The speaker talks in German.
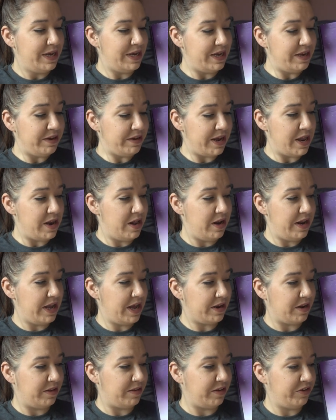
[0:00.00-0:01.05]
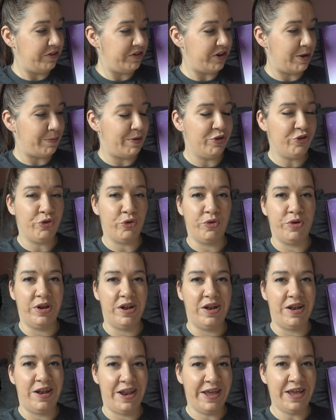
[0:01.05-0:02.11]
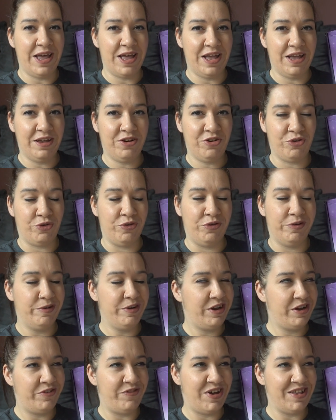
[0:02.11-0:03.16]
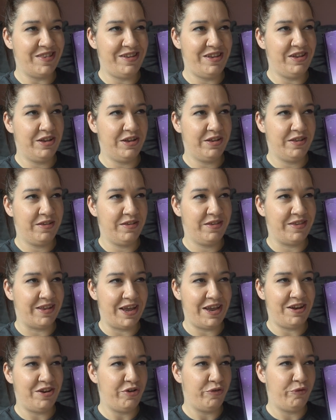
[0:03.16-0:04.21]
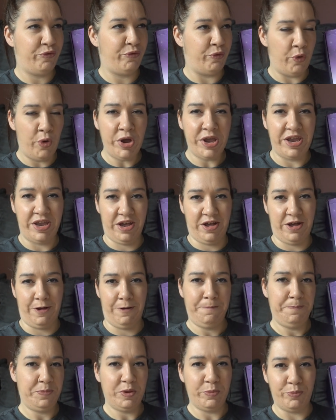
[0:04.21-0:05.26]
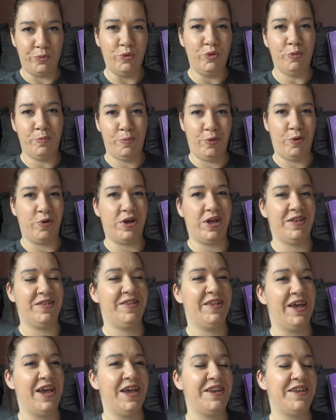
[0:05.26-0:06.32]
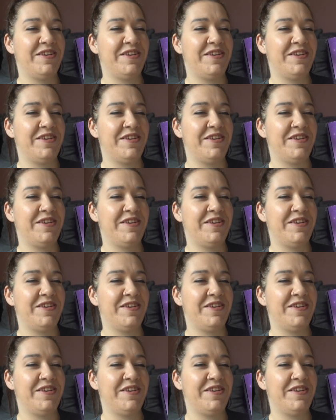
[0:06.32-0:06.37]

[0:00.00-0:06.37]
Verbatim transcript: Ich kenne Lea tatsächlich aber schon länger, schon quasi seit vor ihrer Buchbloggerzeit.